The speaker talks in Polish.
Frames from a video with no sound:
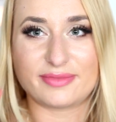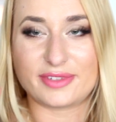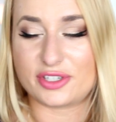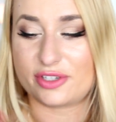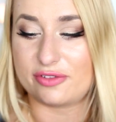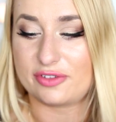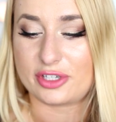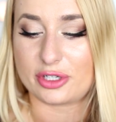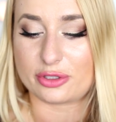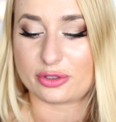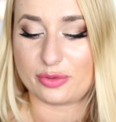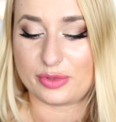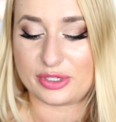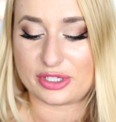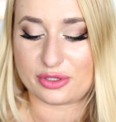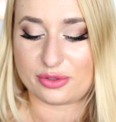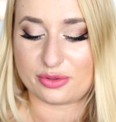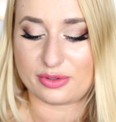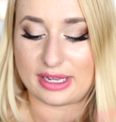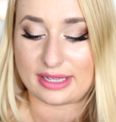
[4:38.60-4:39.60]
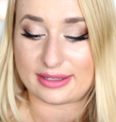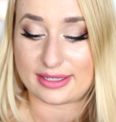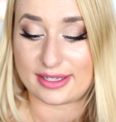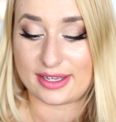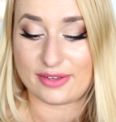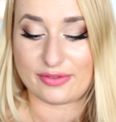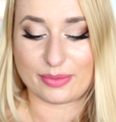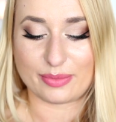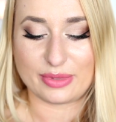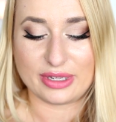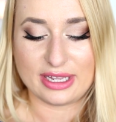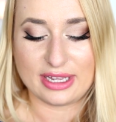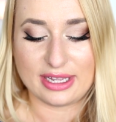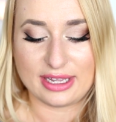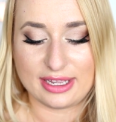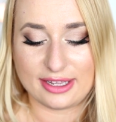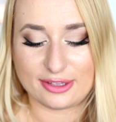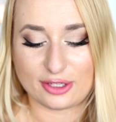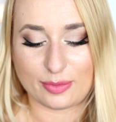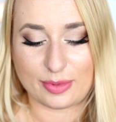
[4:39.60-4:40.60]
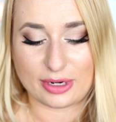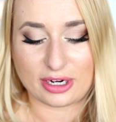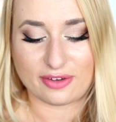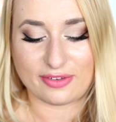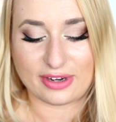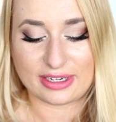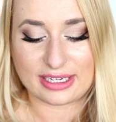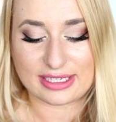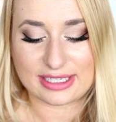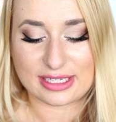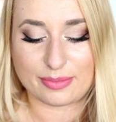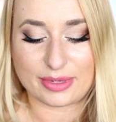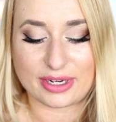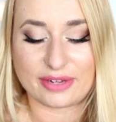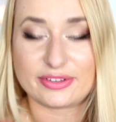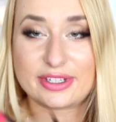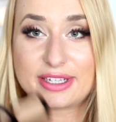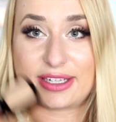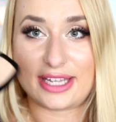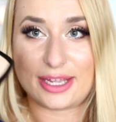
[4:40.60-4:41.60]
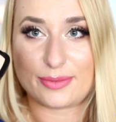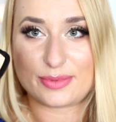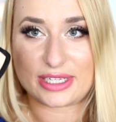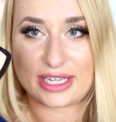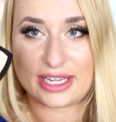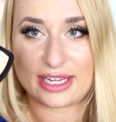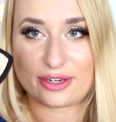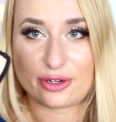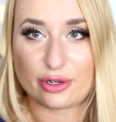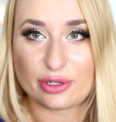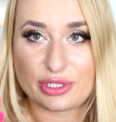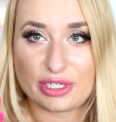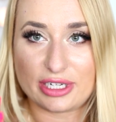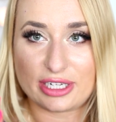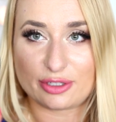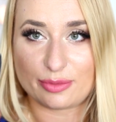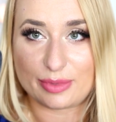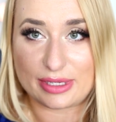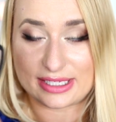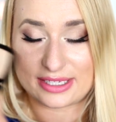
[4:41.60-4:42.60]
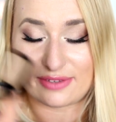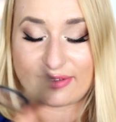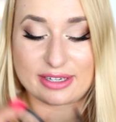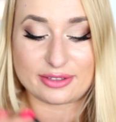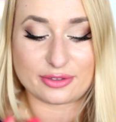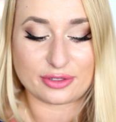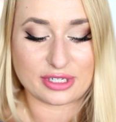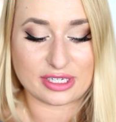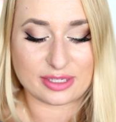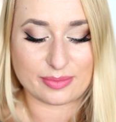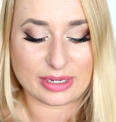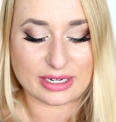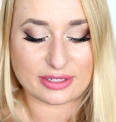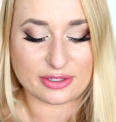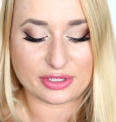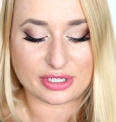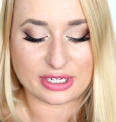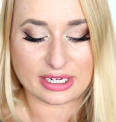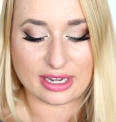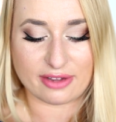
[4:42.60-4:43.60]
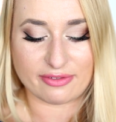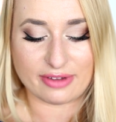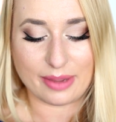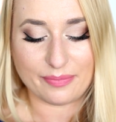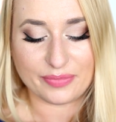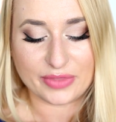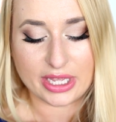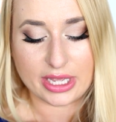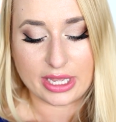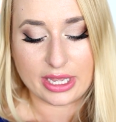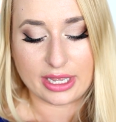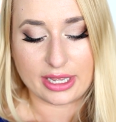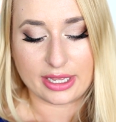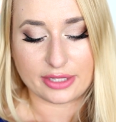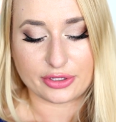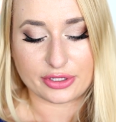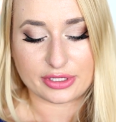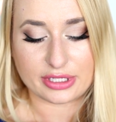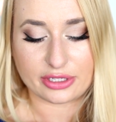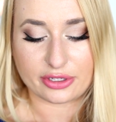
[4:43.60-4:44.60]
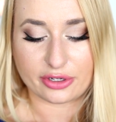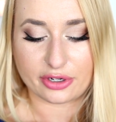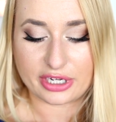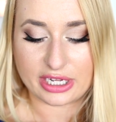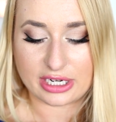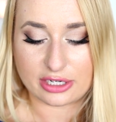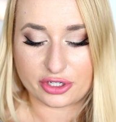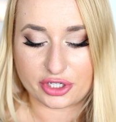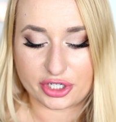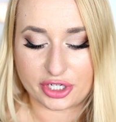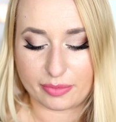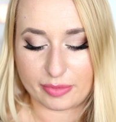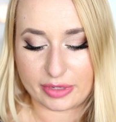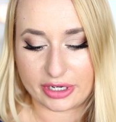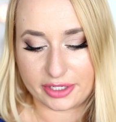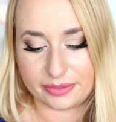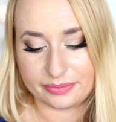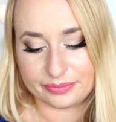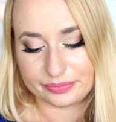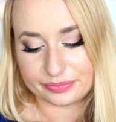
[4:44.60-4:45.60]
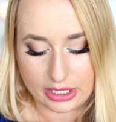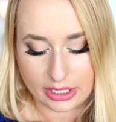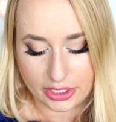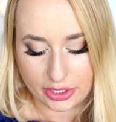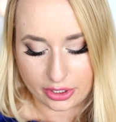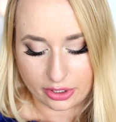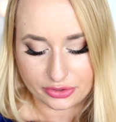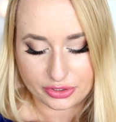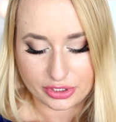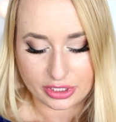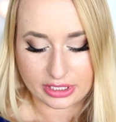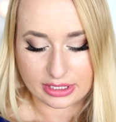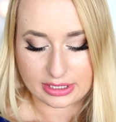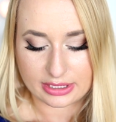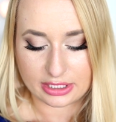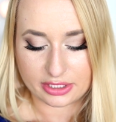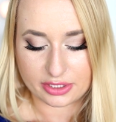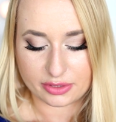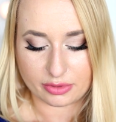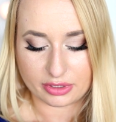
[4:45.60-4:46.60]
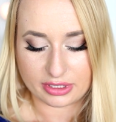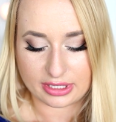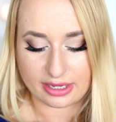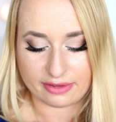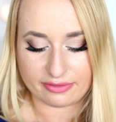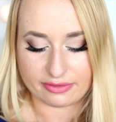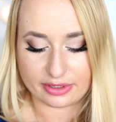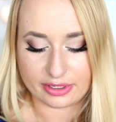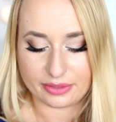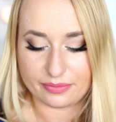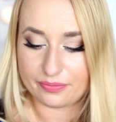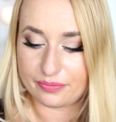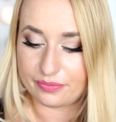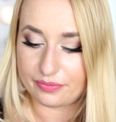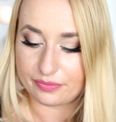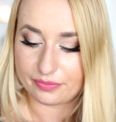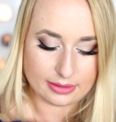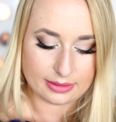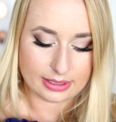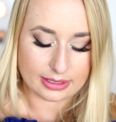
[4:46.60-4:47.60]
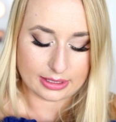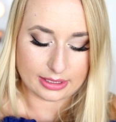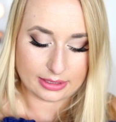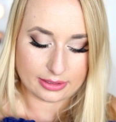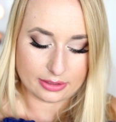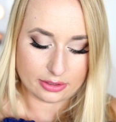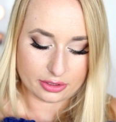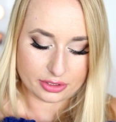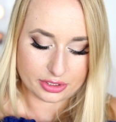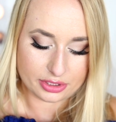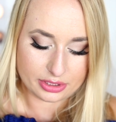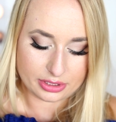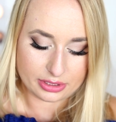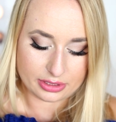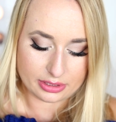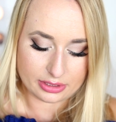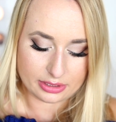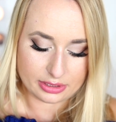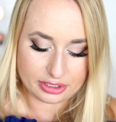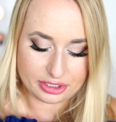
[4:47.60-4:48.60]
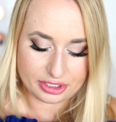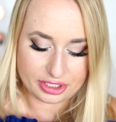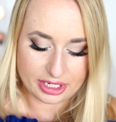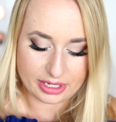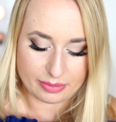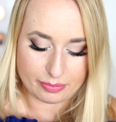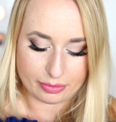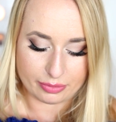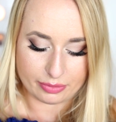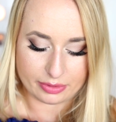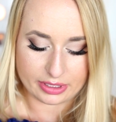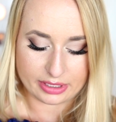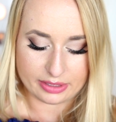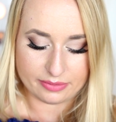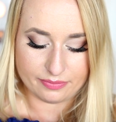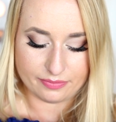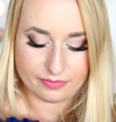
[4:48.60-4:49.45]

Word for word: jeszcze w środku mi coś tu lata, nie wiem. To opakowanie jest naprawdę kiepskiej jakości, natomiast zawartość jest bardzo ciekawa. E, to jest ten Royal Shimmer i odcień jest też złotawy, taki dość ciepły.